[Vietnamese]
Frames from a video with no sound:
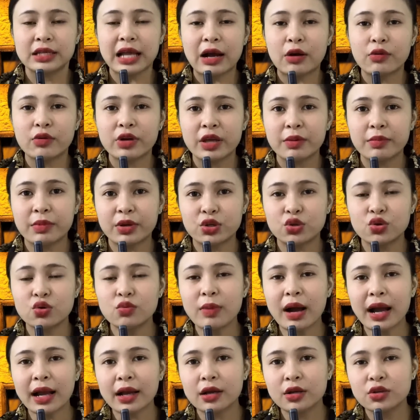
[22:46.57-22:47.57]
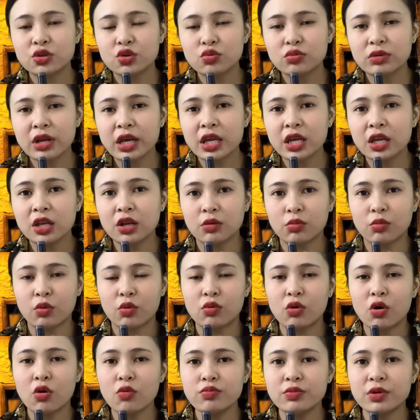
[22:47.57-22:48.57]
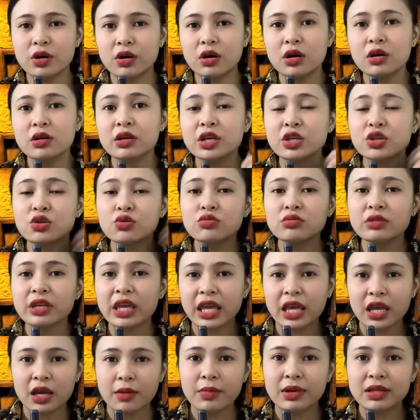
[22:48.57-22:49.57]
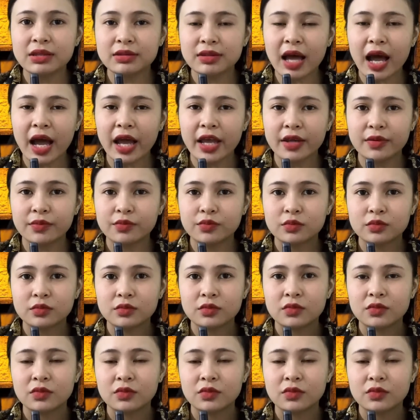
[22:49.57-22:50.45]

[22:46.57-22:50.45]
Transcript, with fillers: Sau khi mà chú bắt chú đi được một khúc nữa, cái chú nghe bên tai: